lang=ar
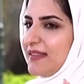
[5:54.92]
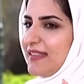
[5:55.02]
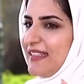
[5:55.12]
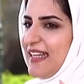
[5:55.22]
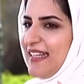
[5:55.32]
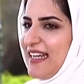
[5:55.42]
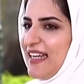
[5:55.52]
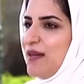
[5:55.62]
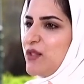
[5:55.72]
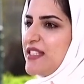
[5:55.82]
يعني
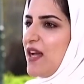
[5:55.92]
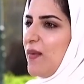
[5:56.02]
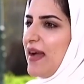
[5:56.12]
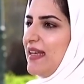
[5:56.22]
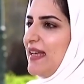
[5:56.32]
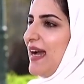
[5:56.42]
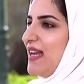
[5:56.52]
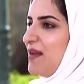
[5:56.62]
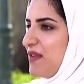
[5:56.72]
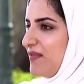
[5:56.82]
على مستوى
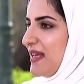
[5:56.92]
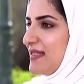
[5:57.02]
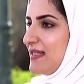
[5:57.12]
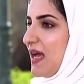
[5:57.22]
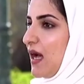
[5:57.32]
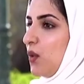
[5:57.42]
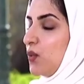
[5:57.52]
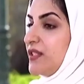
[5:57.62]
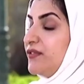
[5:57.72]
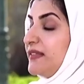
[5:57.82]
العالمي في الازياء
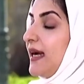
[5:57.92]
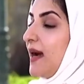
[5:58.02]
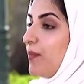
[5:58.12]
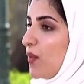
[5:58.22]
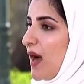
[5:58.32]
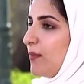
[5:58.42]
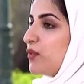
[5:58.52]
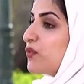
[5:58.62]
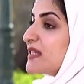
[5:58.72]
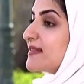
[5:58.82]
وتفتح ابواب
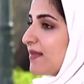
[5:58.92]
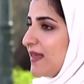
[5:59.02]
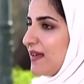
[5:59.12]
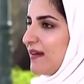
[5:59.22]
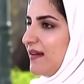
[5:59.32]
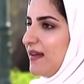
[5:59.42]
وفرص كثيره